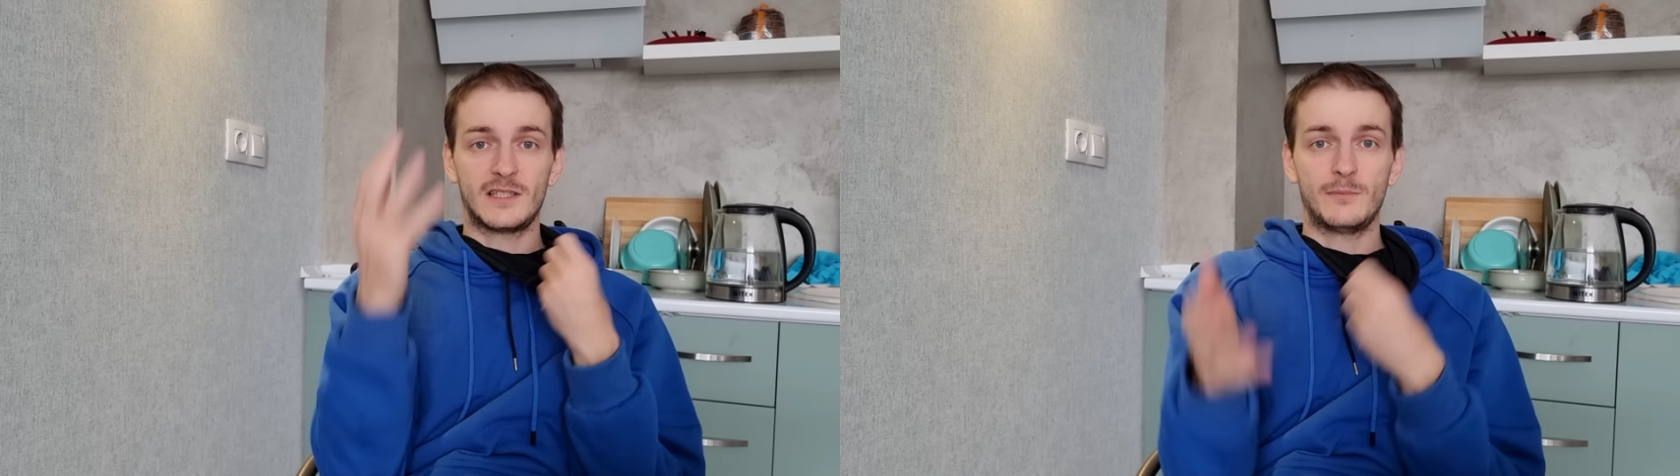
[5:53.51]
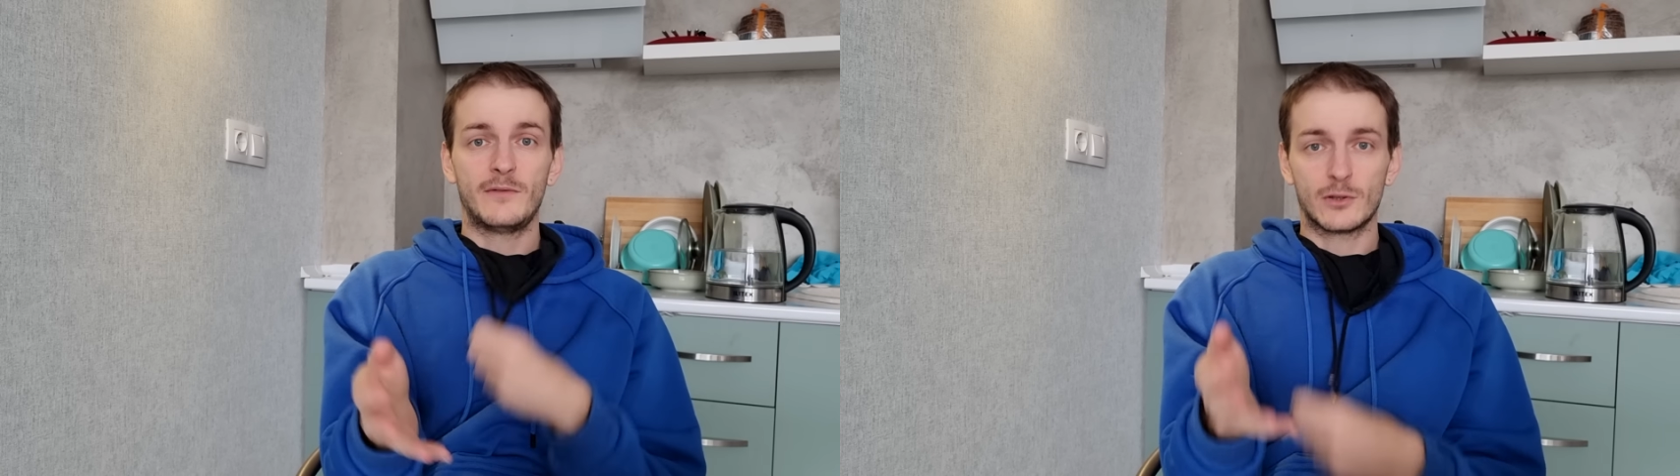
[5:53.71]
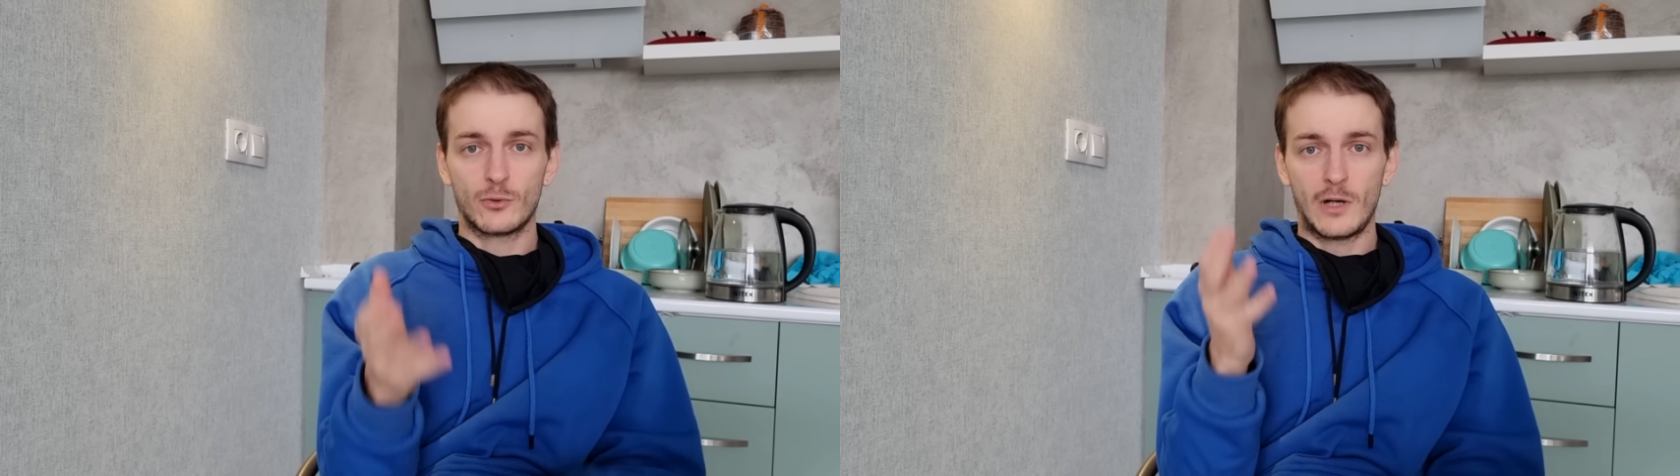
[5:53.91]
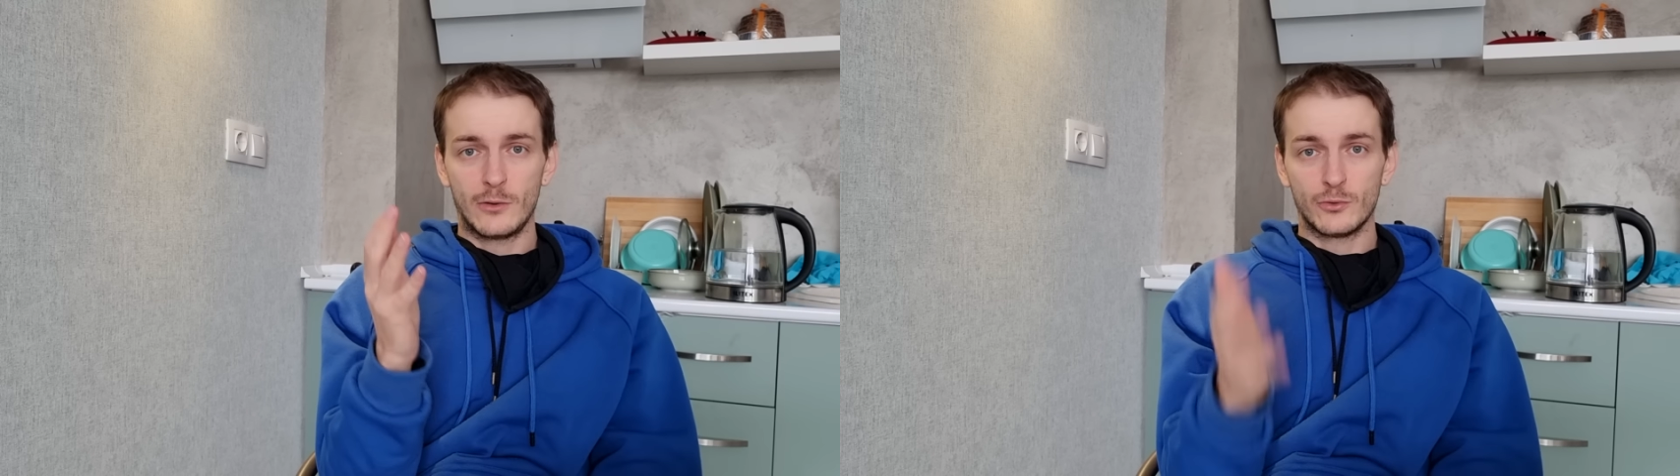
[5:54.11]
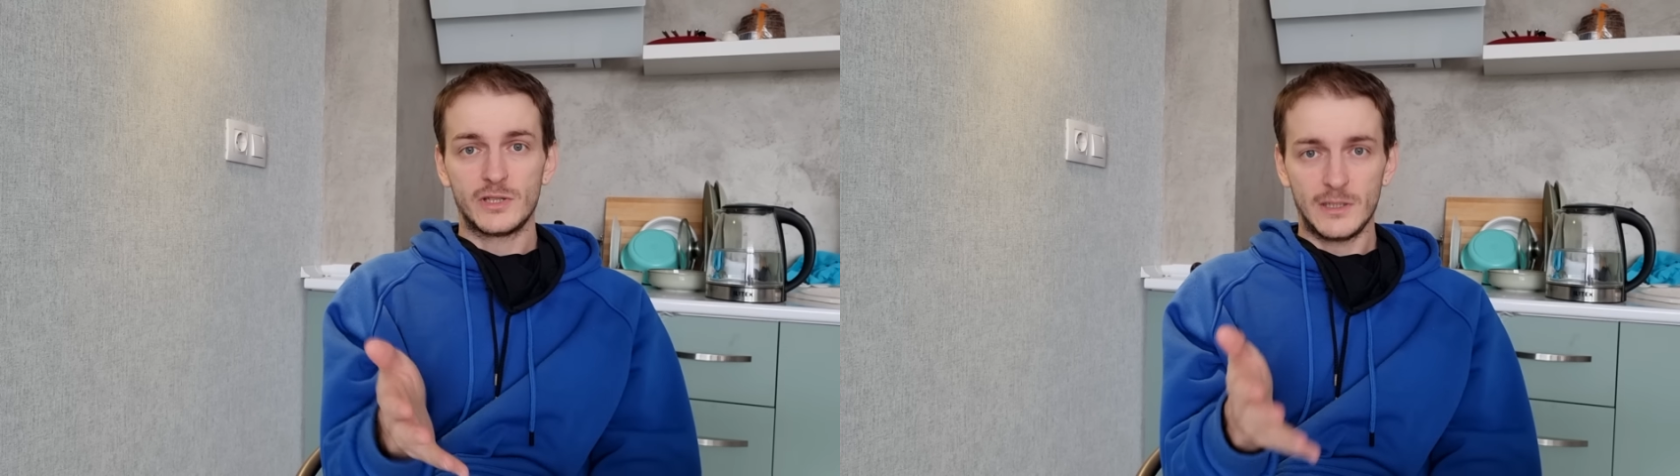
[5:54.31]
себе
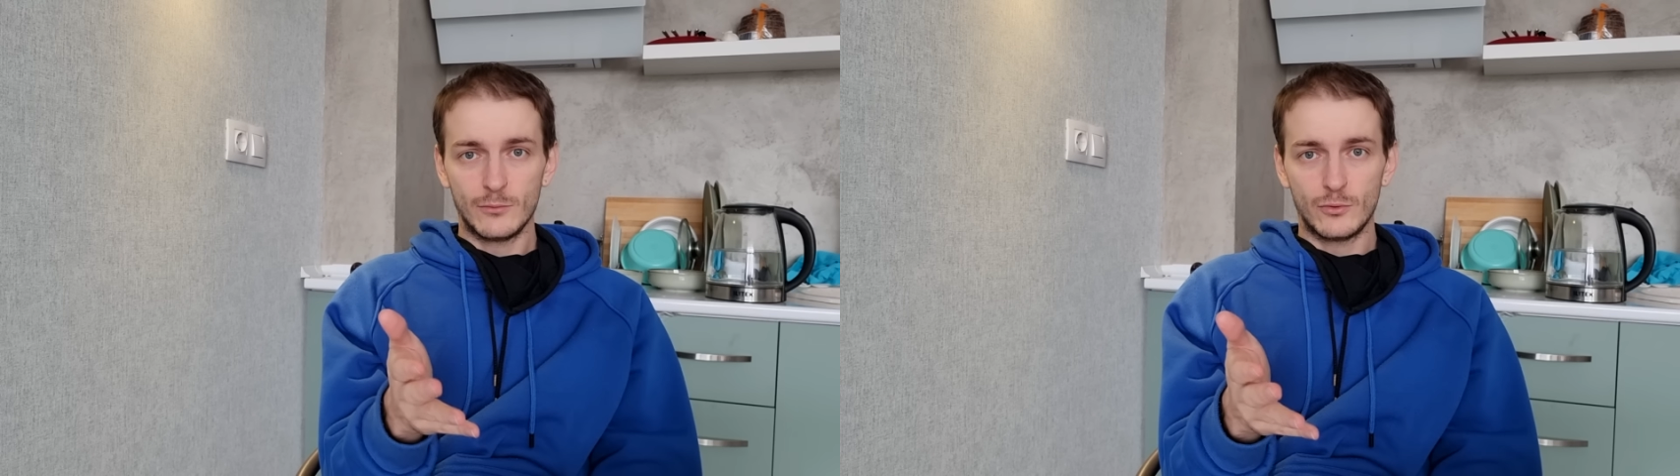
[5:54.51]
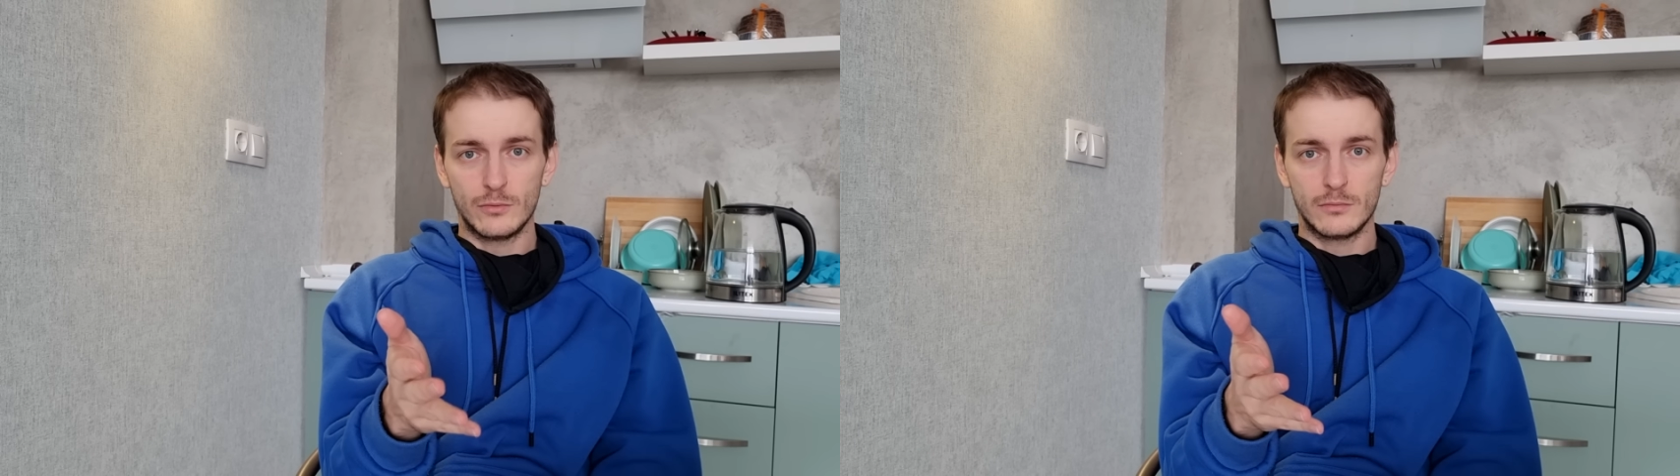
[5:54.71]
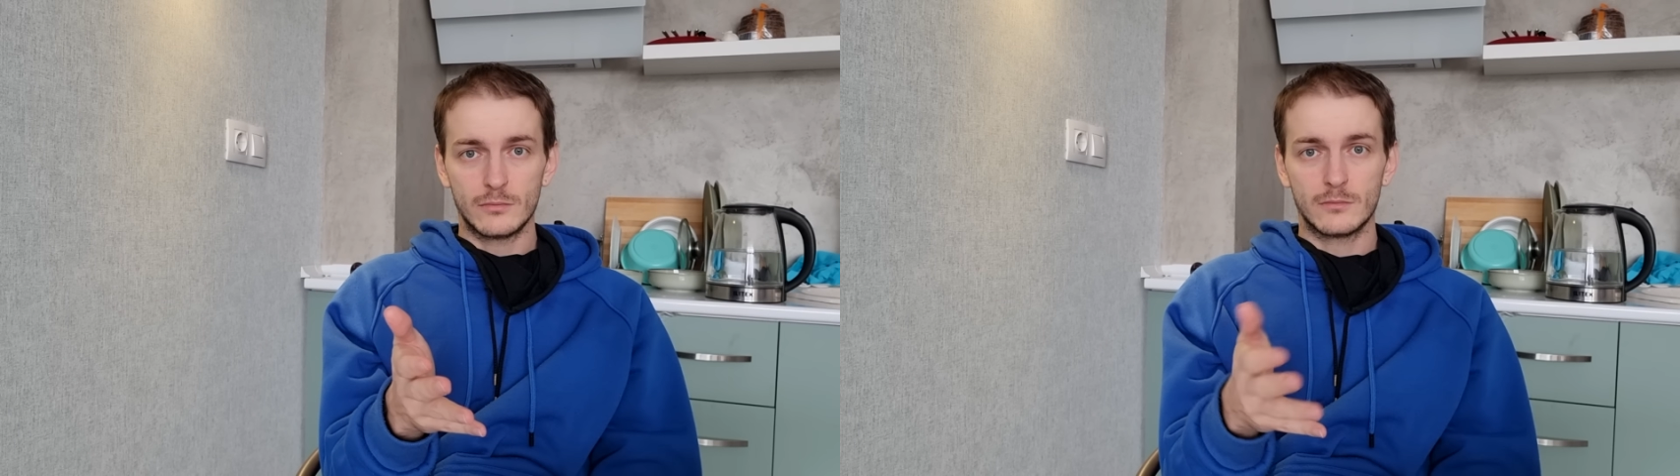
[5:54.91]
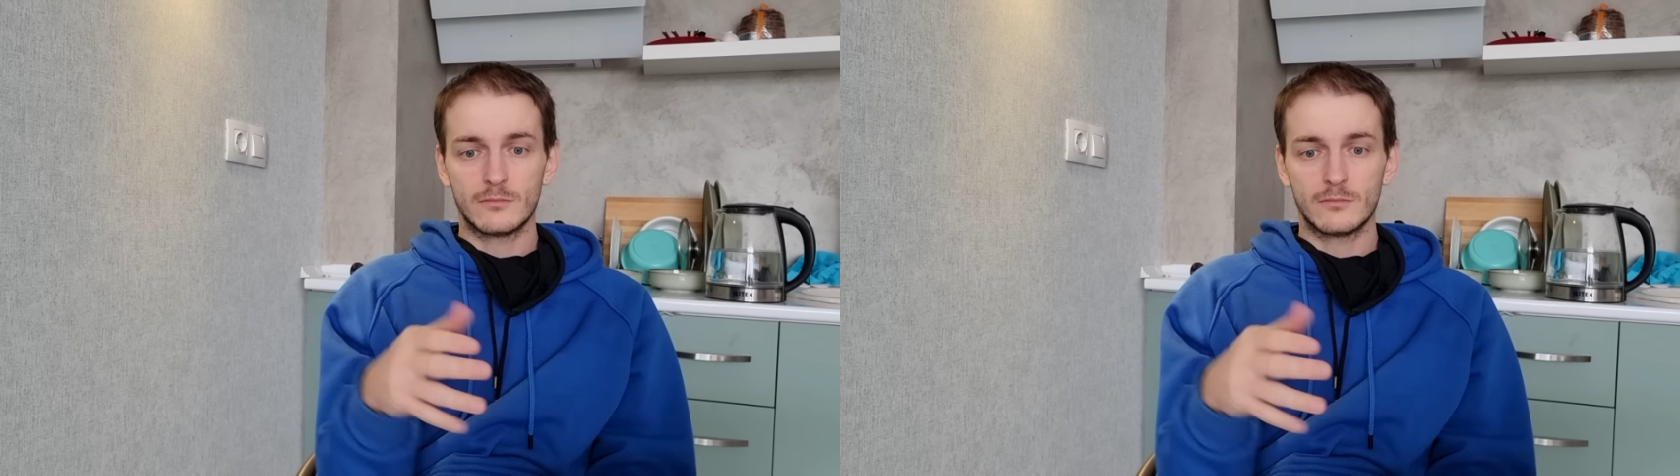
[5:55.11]
виртуальную симку,